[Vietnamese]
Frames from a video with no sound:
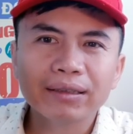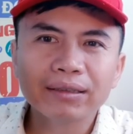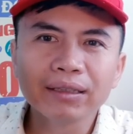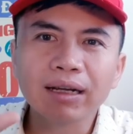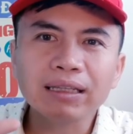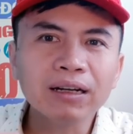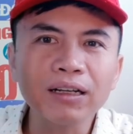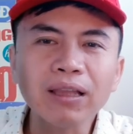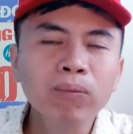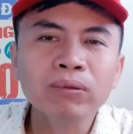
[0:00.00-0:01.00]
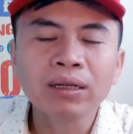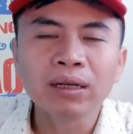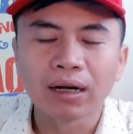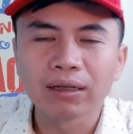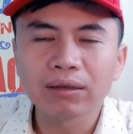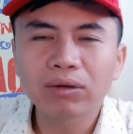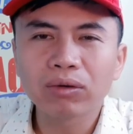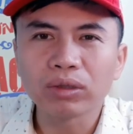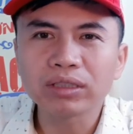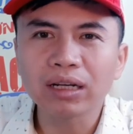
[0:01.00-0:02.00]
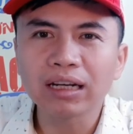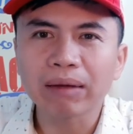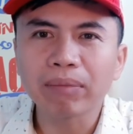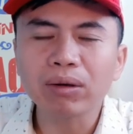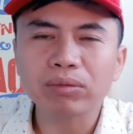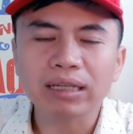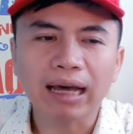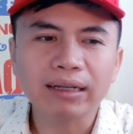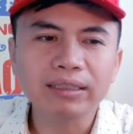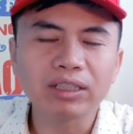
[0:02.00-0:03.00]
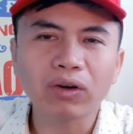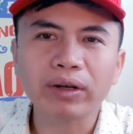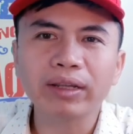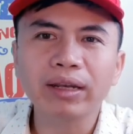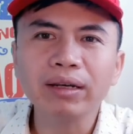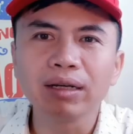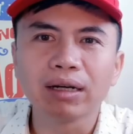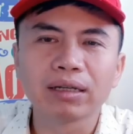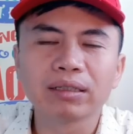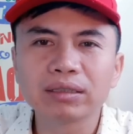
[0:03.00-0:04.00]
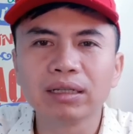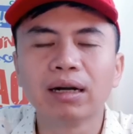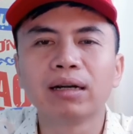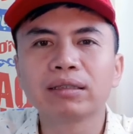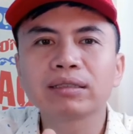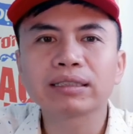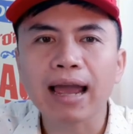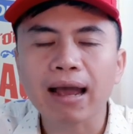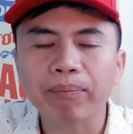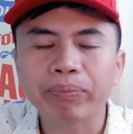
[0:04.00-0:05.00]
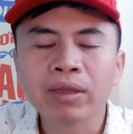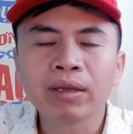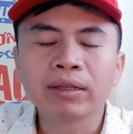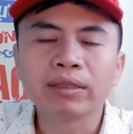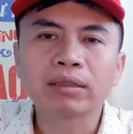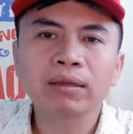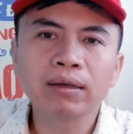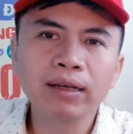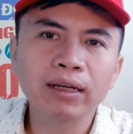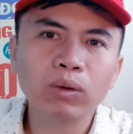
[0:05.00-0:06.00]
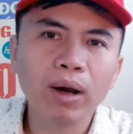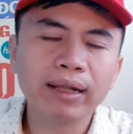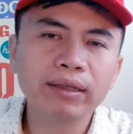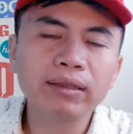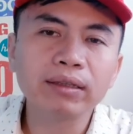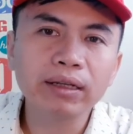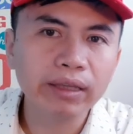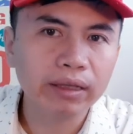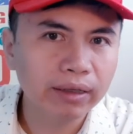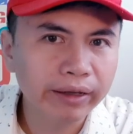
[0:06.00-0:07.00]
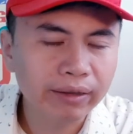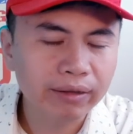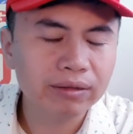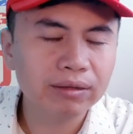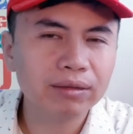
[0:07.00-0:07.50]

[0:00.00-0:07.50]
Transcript: những cái thứ thông thường của dân làm bất động sản chỉ nói đến đường trường trạm những thứ liên quan tới những cái tiện ích